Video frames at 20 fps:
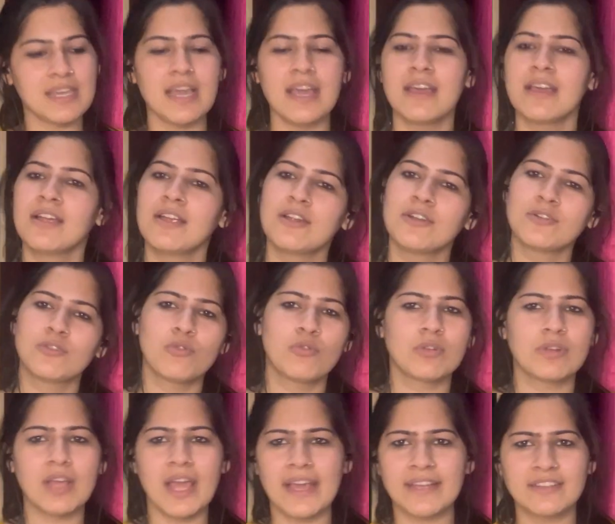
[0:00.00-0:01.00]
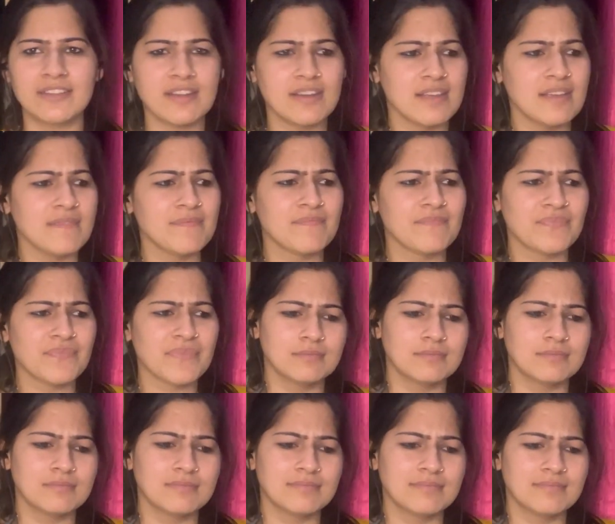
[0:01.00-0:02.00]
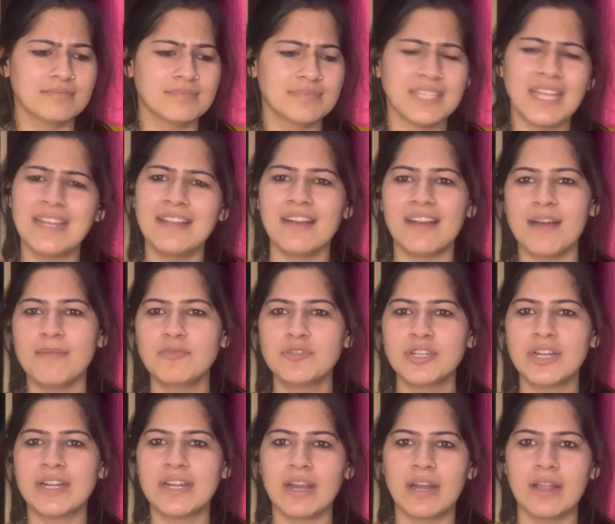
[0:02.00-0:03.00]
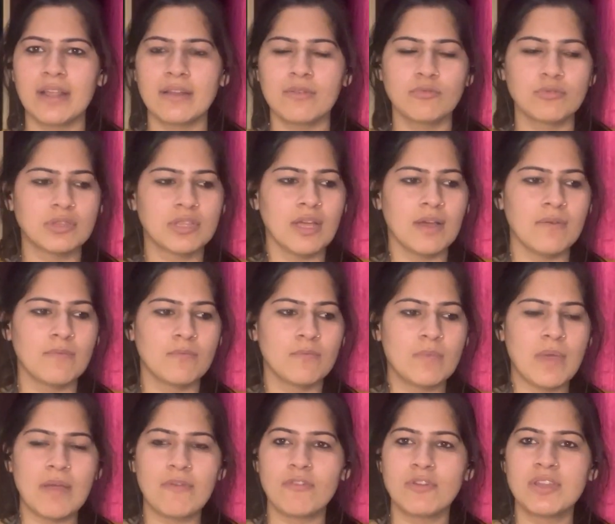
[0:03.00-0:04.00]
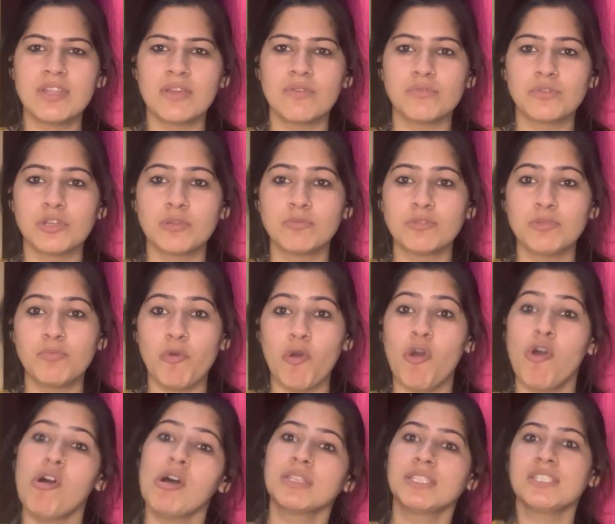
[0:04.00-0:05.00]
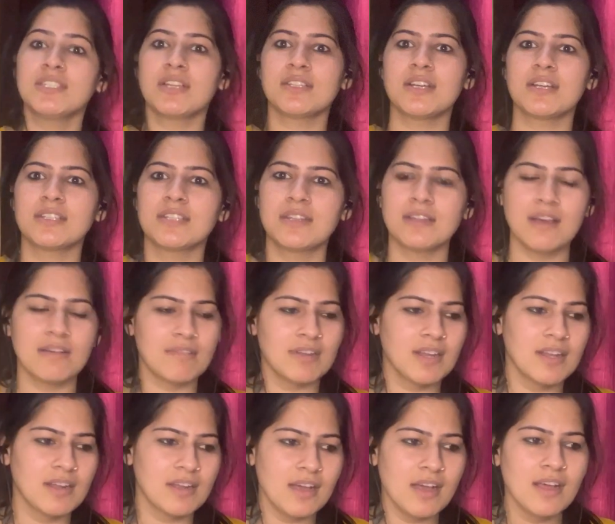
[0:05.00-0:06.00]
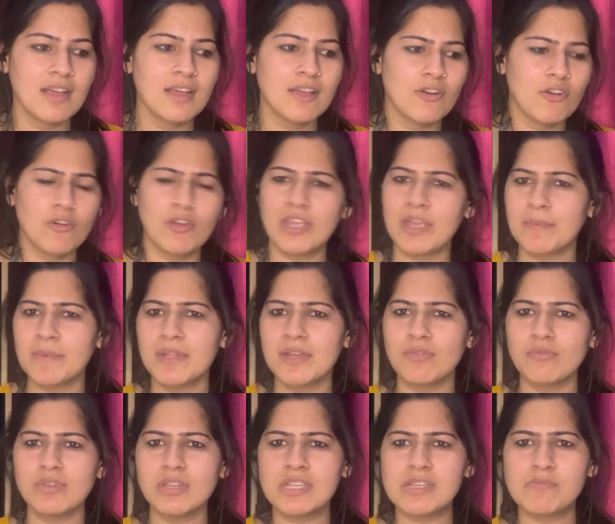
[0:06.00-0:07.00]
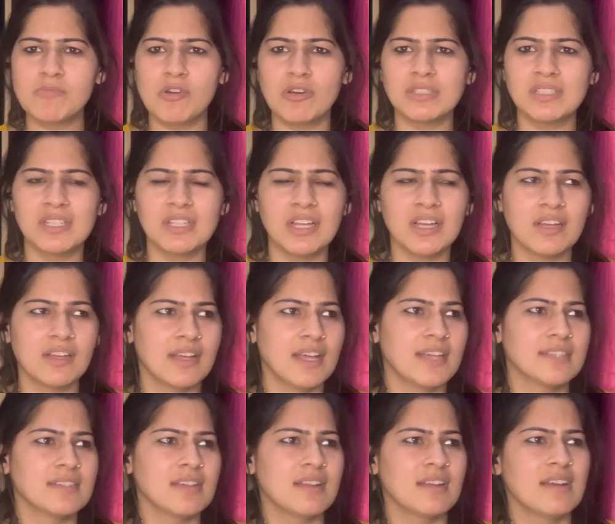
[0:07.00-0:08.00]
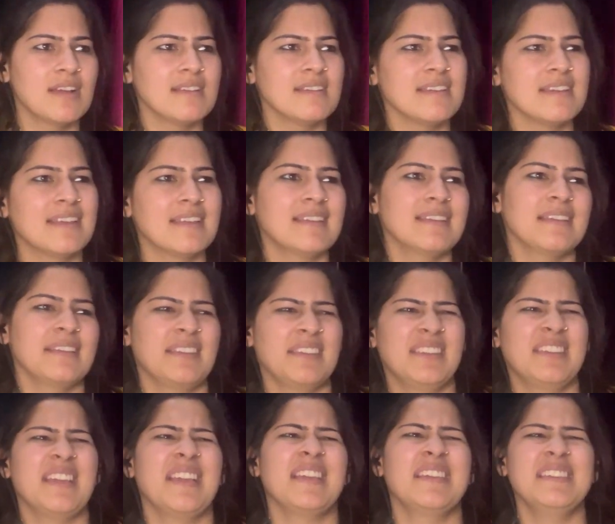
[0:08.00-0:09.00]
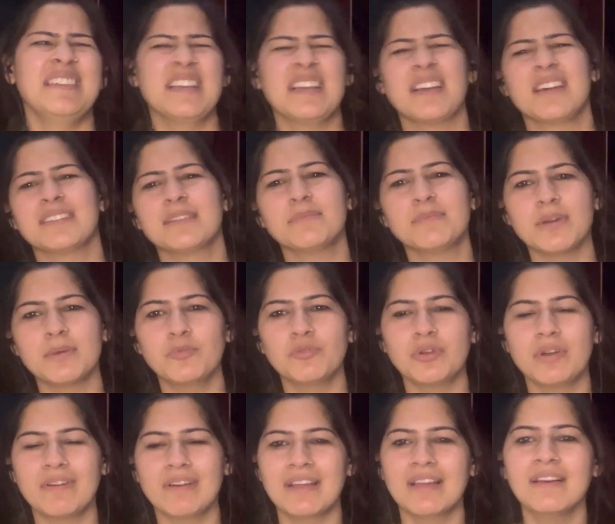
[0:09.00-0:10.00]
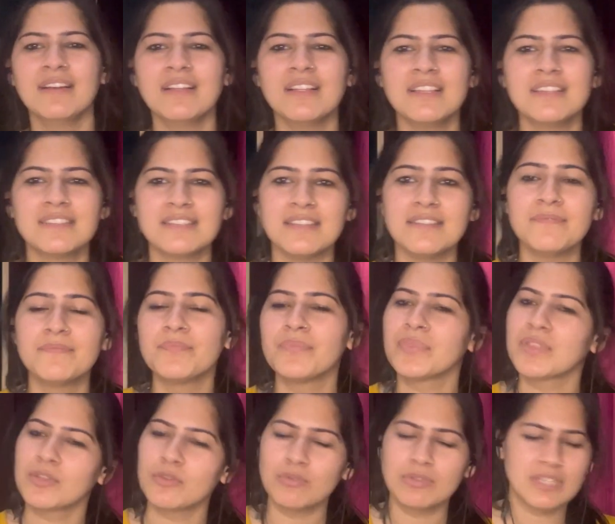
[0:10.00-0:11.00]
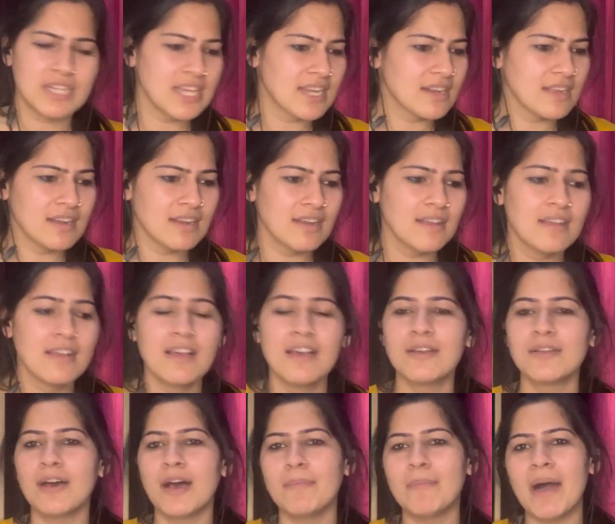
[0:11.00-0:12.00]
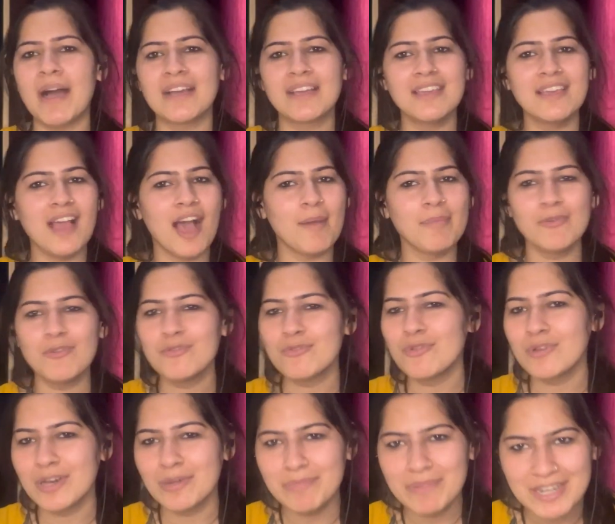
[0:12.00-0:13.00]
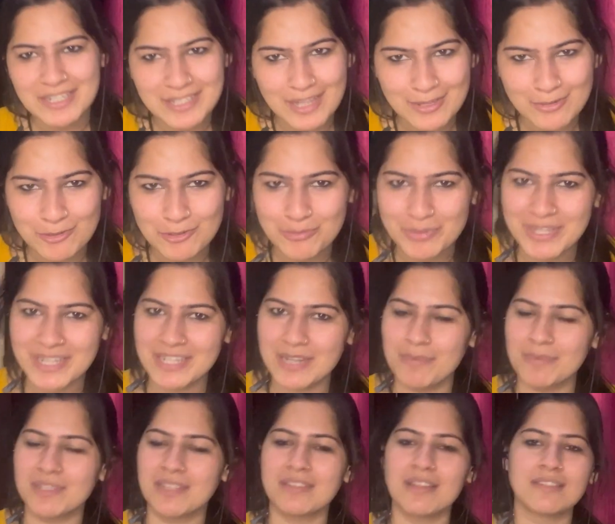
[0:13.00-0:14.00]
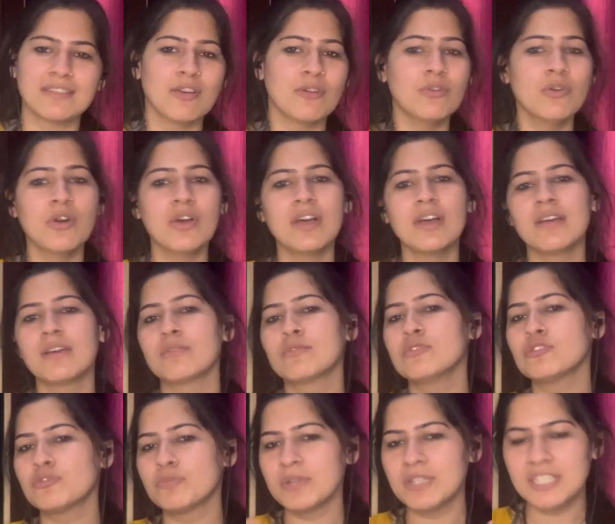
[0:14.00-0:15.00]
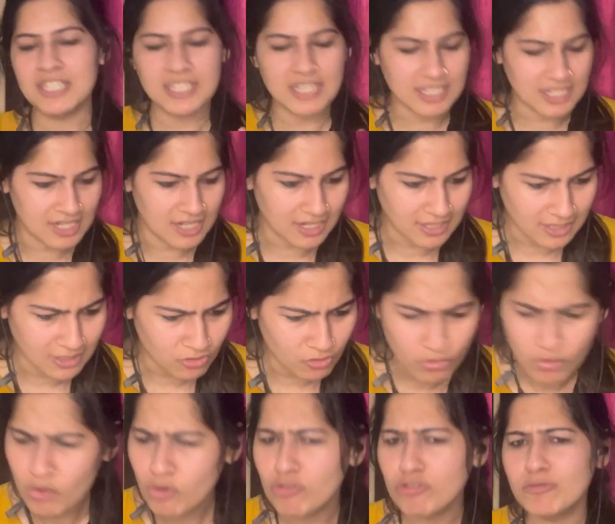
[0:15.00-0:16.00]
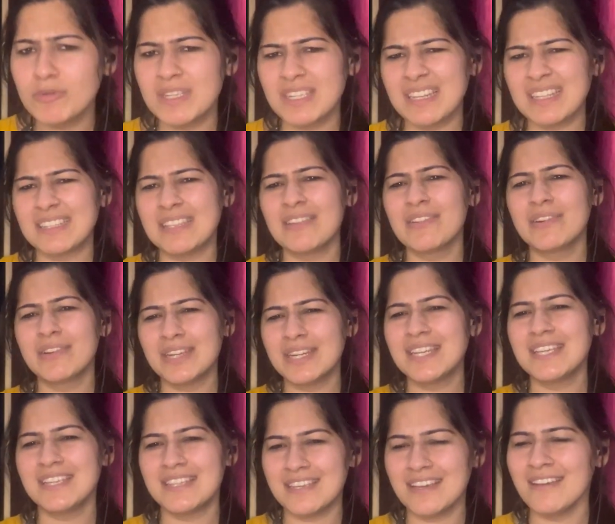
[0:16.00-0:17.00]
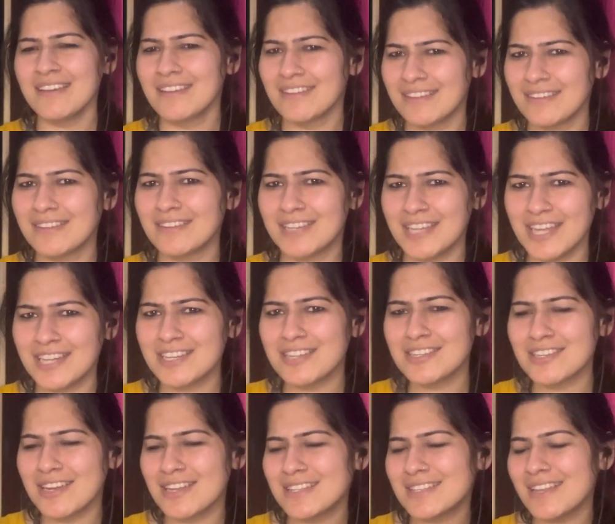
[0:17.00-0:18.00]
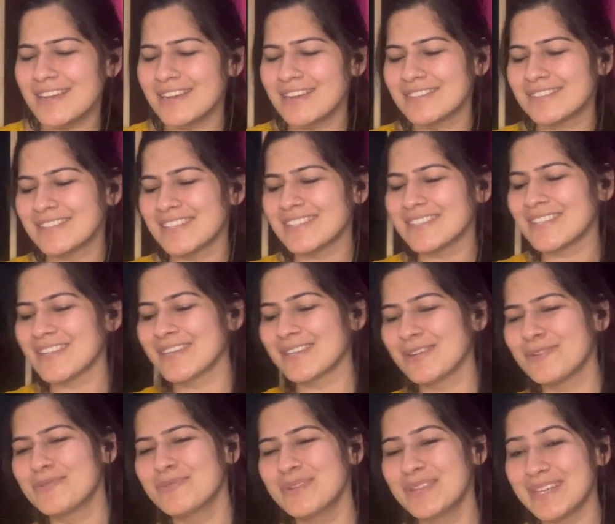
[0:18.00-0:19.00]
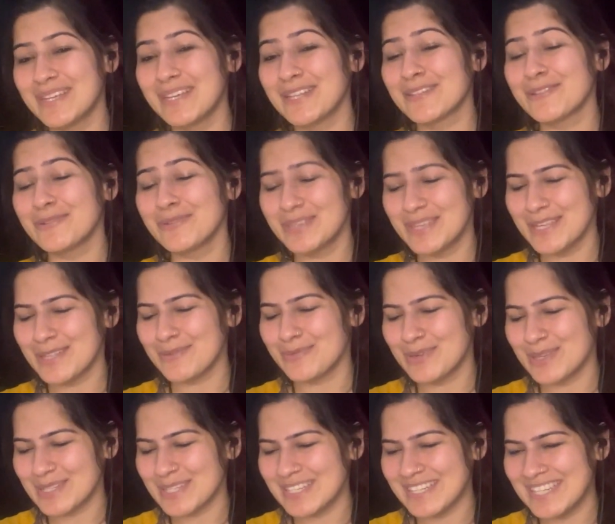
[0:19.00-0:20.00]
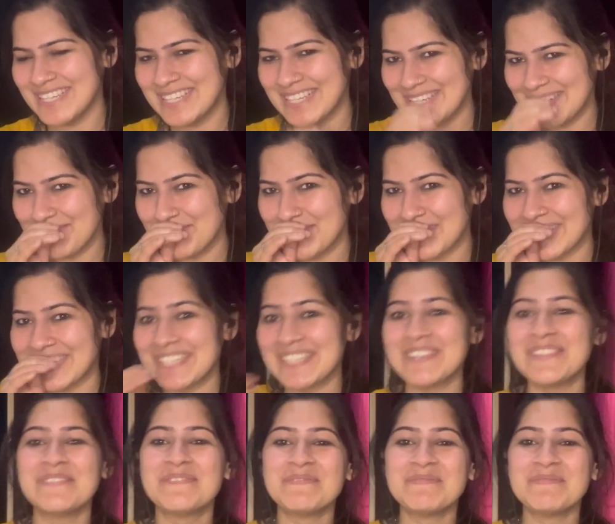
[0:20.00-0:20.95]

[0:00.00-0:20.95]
है टोट एक्शन है सही लगा मुझे ट्रेलर उतना मैं वो नहीं कहूँगी कि मुझे बहुत ही ज़्यादा खतरनाक वाला लगा और ये भी नहीं कहूँगी कि बहुत ज़्यादा ऐसा लगा कि अरे क्या ये ख़त्म कब होगा वाला सीन तो ठीक लगा बाकी आप लोगों को अगर मेरे साथ कुछ भी देखना पसंद आता हो कुछ भी चीज अच्छी लगती हो कुछ भी ऐसा लगता हो कि ठीक है रिएक्शन चैनल्स अगर दस तरह के खुले हैं तो ये थोड़ा सा ठीक काम कर रही है